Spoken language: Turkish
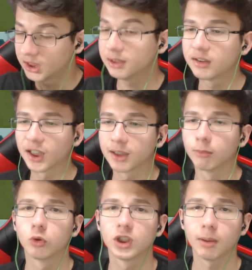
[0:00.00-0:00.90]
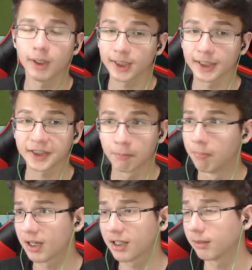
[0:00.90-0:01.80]
Şimdi takımı kuracağım
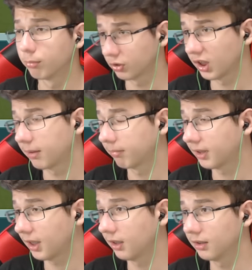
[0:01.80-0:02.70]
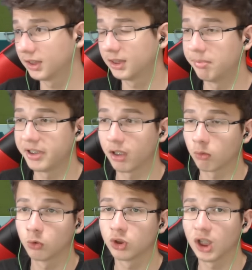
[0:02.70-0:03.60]
arkadaşlar. Bakalım bu takımda nasıl bir şeyler
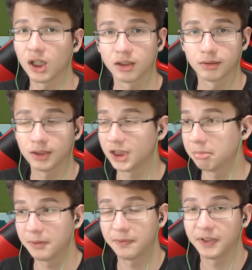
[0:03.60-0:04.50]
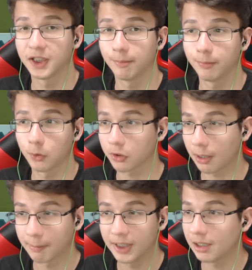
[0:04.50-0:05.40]
olacak. Hiçbir fikrim yok
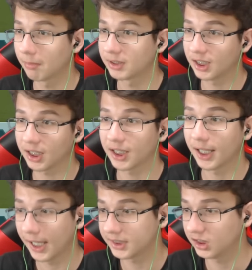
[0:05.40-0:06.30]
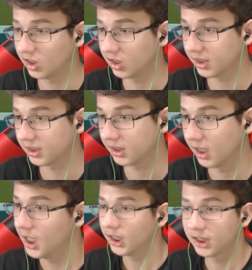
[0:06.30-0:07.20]
ama elimizden gelen her şey deneyeceğiz.
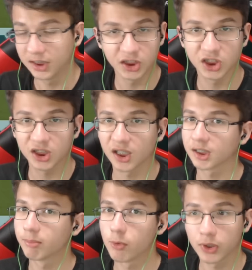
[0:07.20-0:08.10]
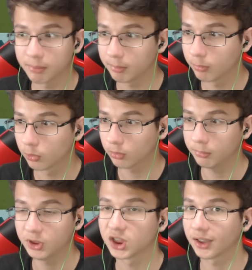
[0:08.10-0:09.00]
Kılıcı çıkardık mı onu da
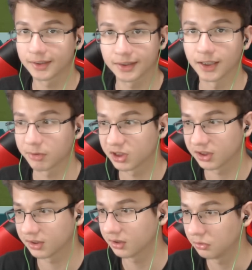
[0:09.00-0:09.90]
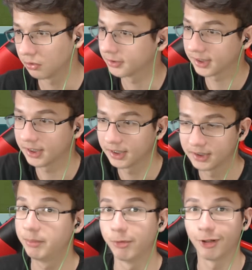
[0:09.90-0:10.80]
bilmiyorum. İnşallah çıkarmışızdır. Yoksa
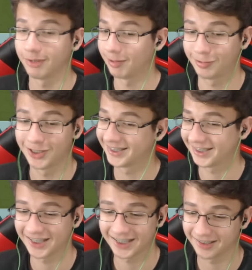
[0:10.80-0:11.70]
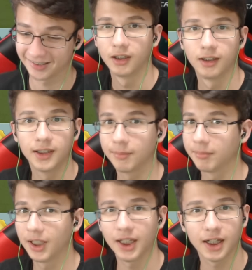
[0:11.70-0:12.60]
bilmiyorum ne yapacağız.
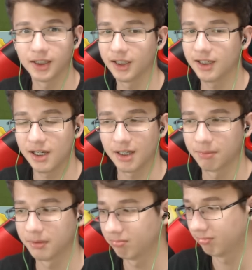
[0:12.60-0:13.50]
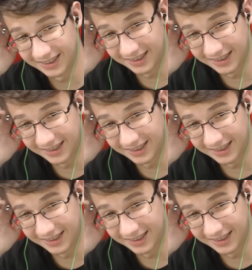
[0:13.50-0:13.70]
Elimden gelen her şeyi yaptım. K